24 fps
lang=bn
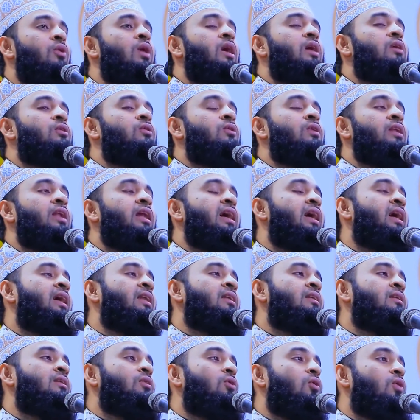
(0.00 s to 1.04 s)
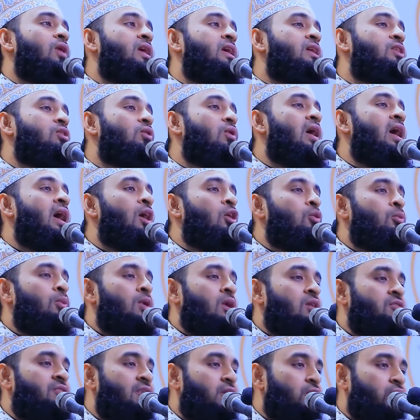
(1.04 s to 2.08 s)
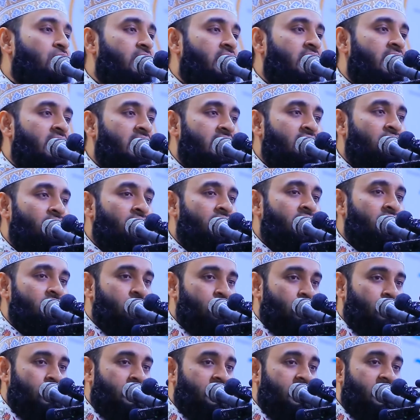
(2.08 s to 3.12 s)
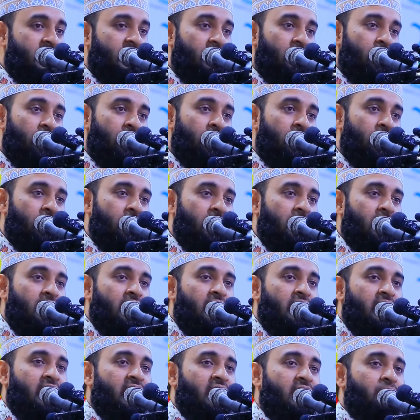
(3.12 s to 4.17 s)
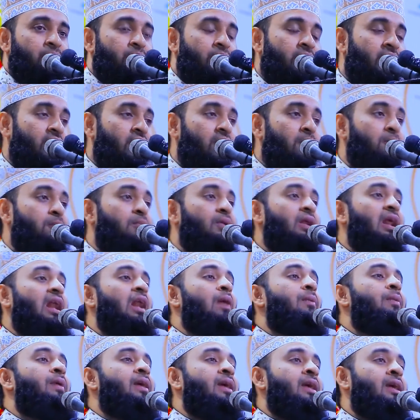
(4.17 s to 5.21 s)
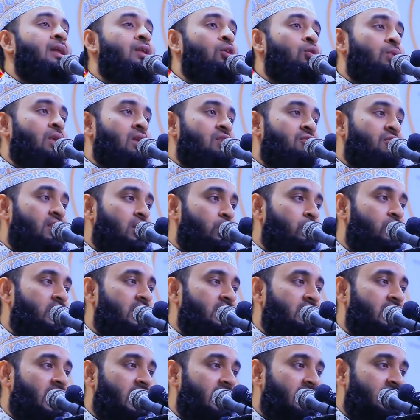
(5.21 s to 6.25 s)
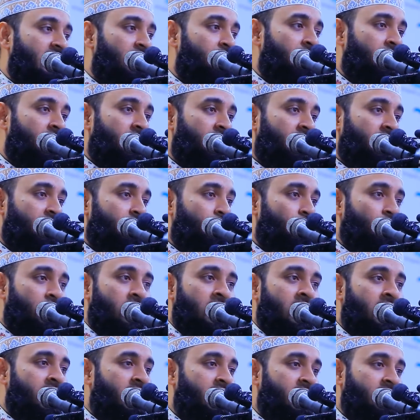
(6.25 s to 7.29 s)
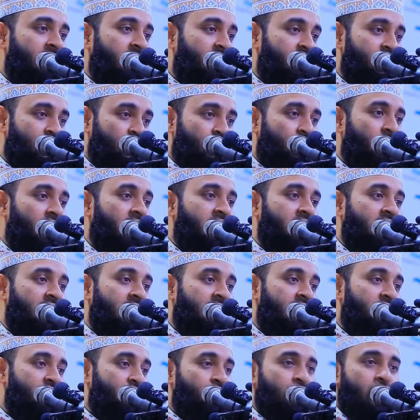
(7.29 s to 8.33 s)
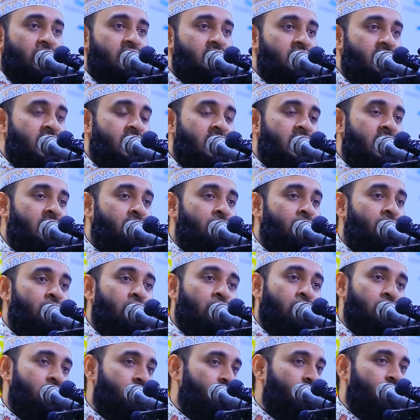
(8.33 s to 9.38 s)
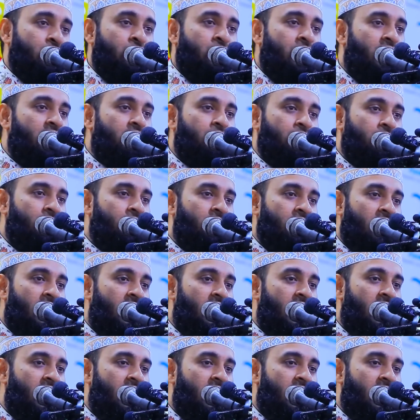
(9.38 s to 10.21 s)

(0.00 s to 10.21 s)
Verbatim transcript: দোয়া করলেন ওই দোয়ায় ওমরে ফারুকের হৃদয়ে ছুঁয়ে গেল এরপরে রব্বুল আলমিন ওমরে ফারুককে ধাক্কা মারলেন করণের একটা সুরা দিয়ে সুরাটার নাম হলো সুরাতুল